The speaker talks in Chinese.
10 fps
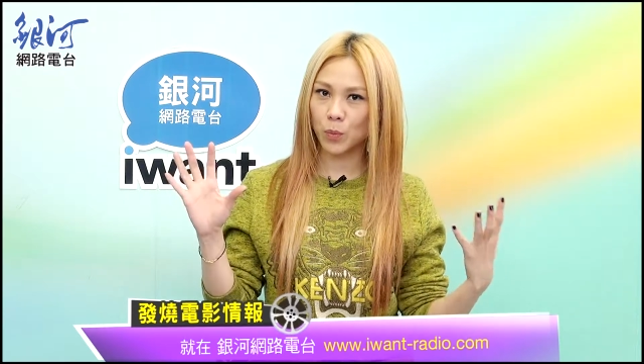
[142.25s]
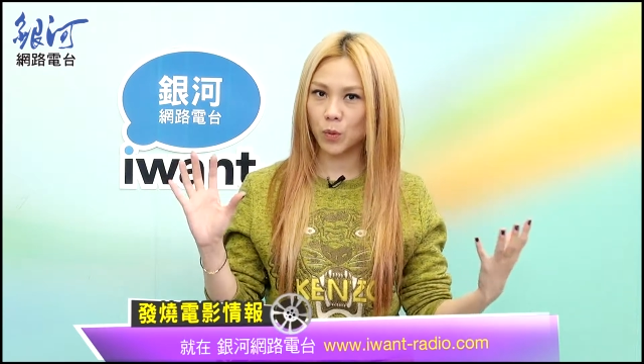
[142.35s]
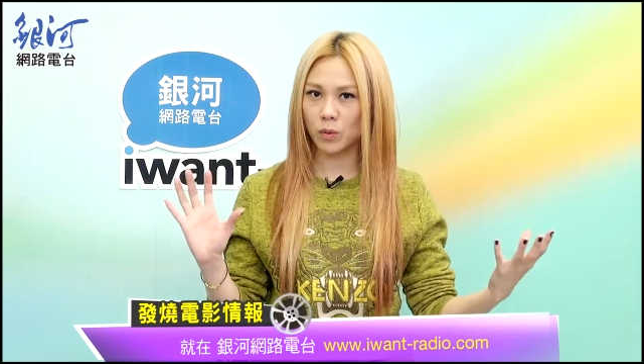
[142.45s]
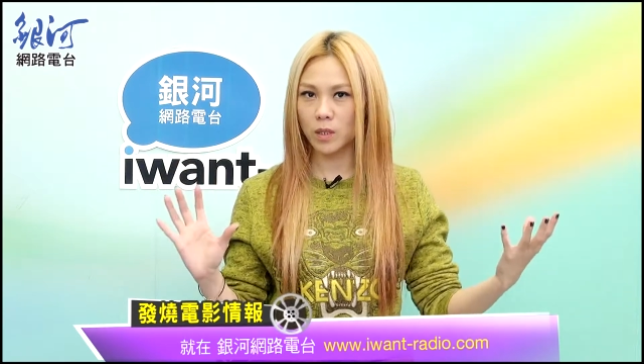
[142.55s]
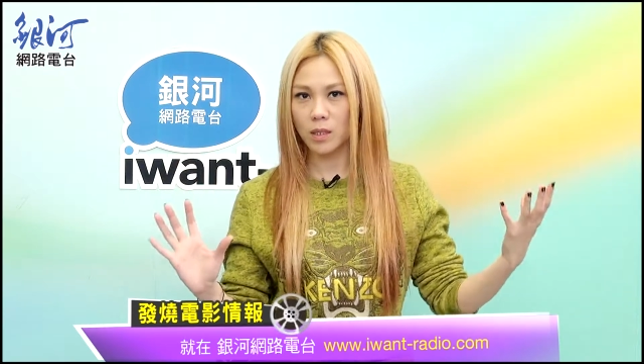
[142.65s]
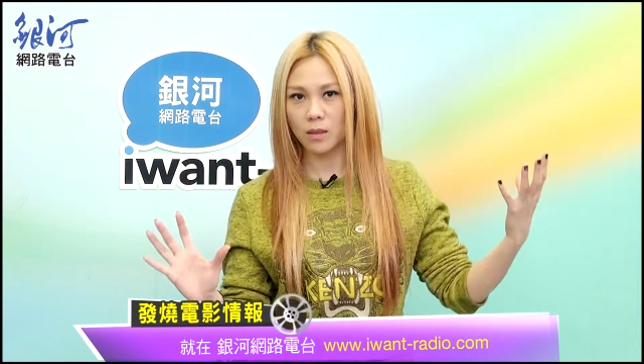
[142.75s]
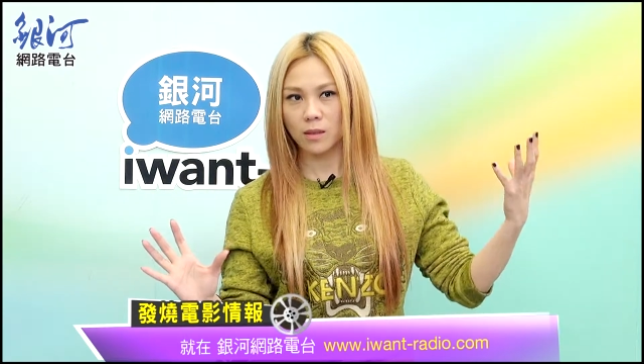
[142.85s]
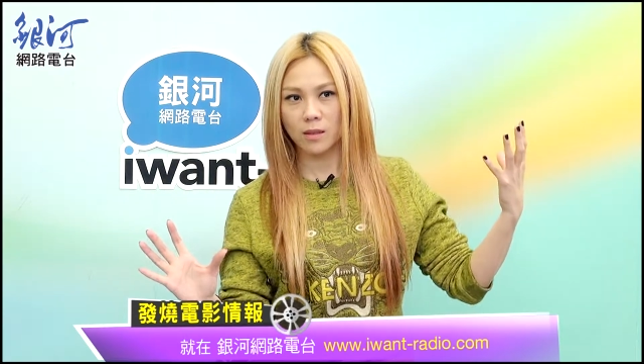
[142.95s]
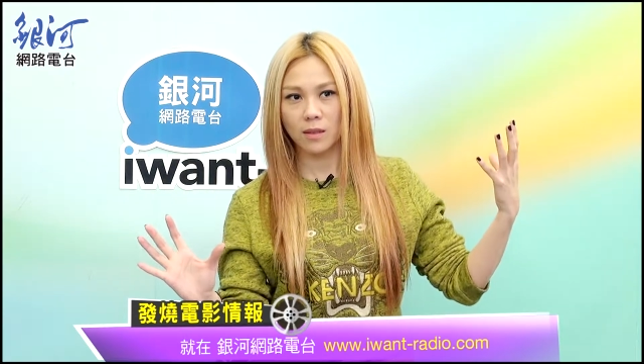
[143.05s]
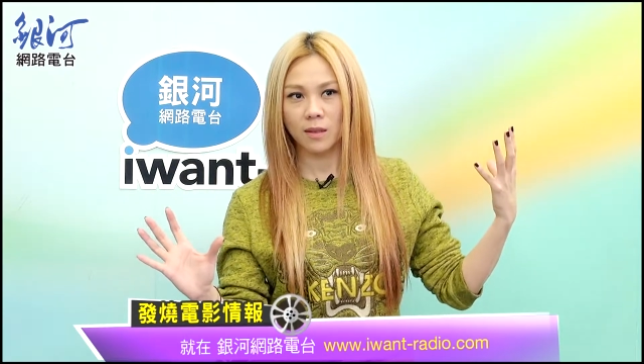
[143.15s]
不同的层
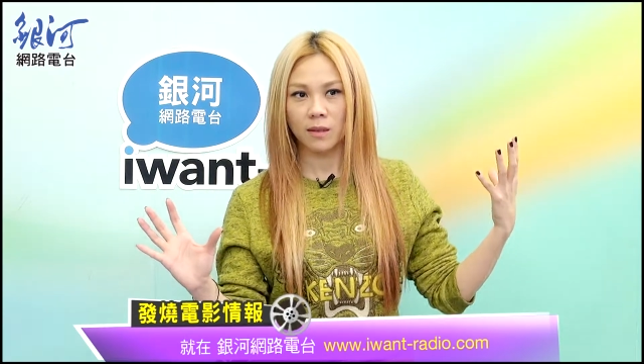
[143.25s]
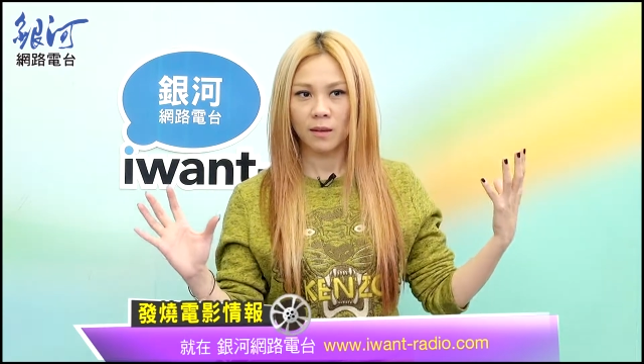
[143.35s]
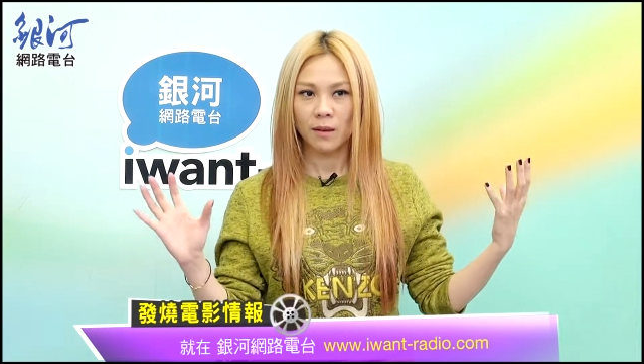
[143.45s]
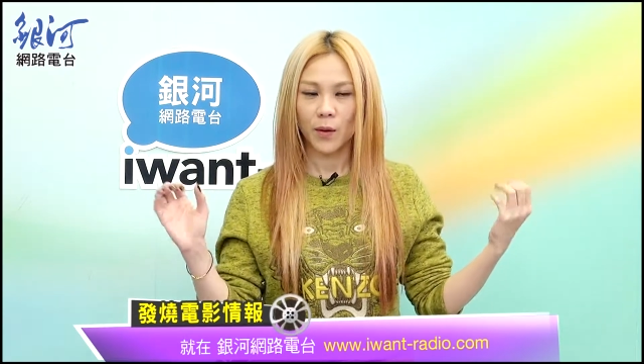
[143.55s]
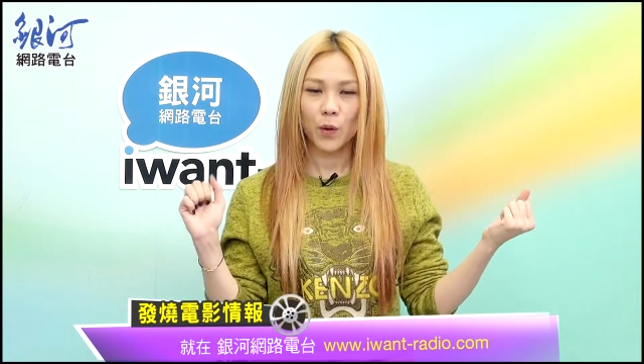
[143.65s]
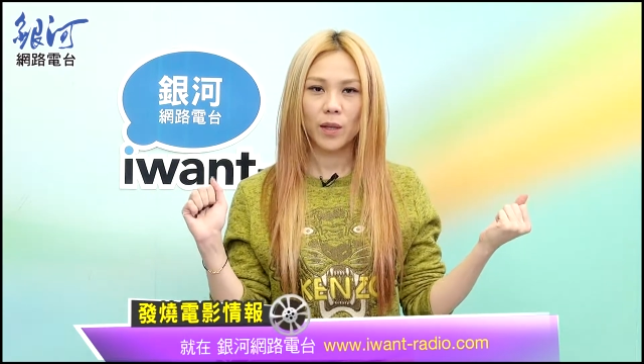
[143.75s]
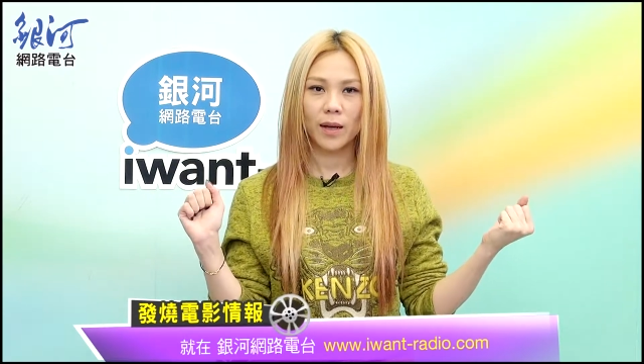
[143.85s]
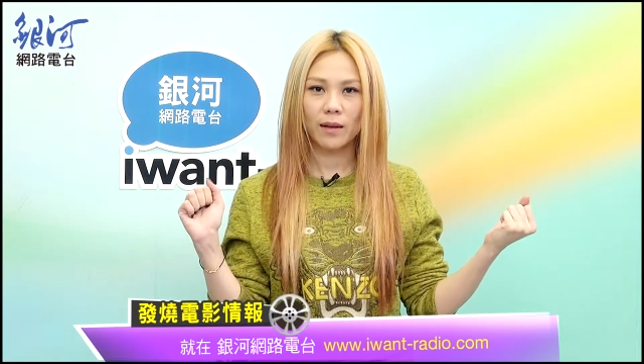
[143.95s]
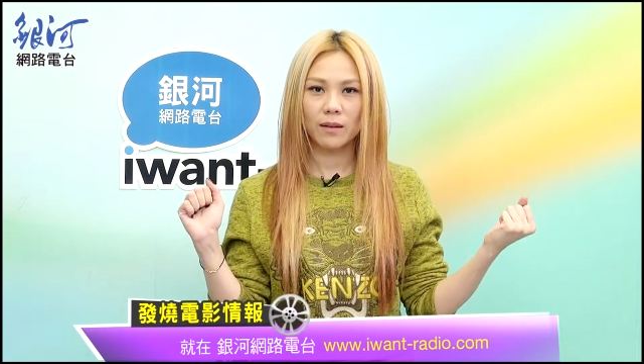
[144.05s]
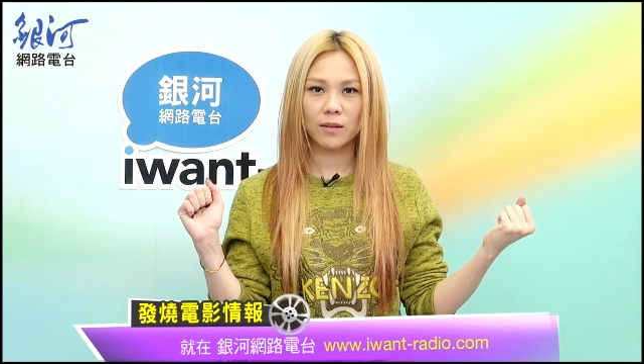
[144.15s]
次。后
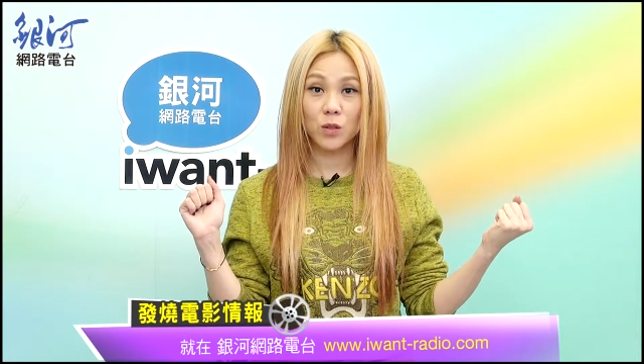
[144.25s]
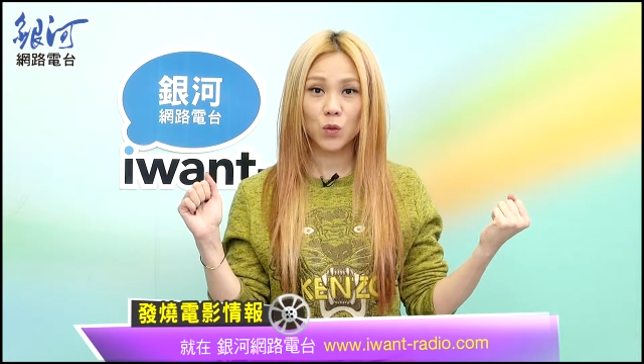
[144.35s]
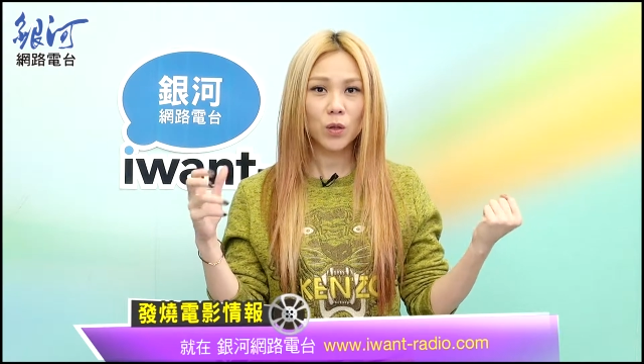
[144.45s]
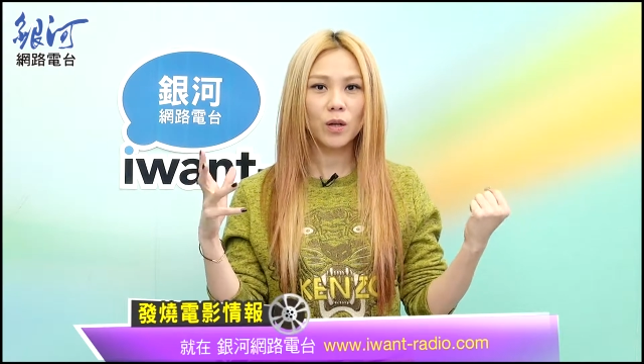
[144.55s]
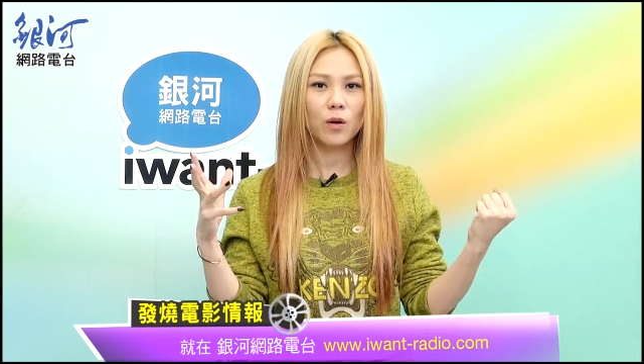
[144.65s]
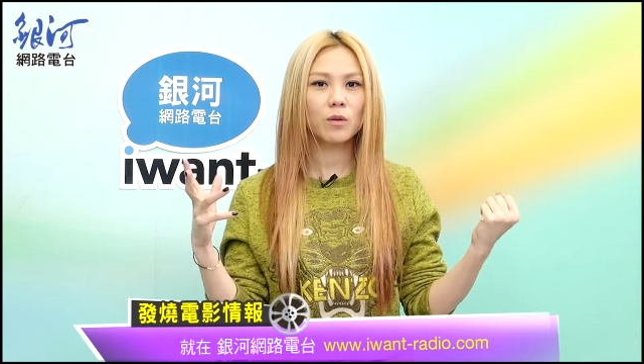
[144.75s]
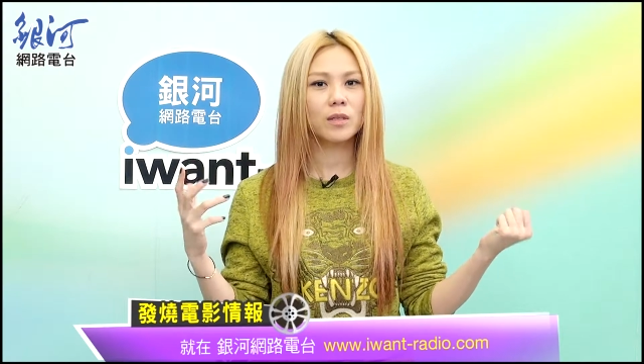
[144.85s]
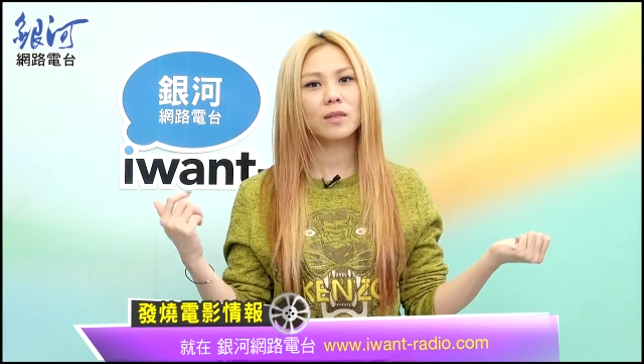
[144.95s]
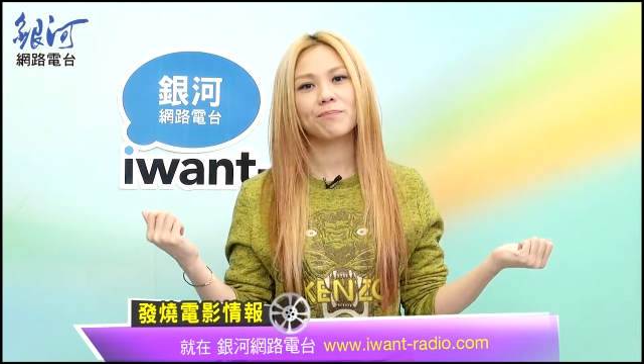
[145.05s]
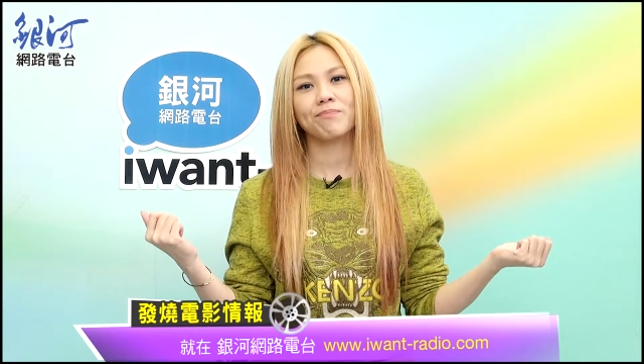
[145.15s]
来呃，最后
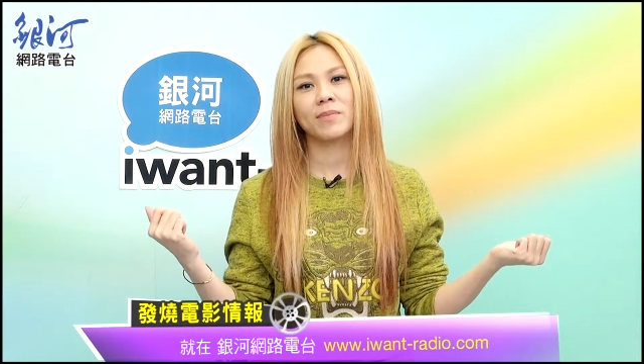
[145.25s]
呢，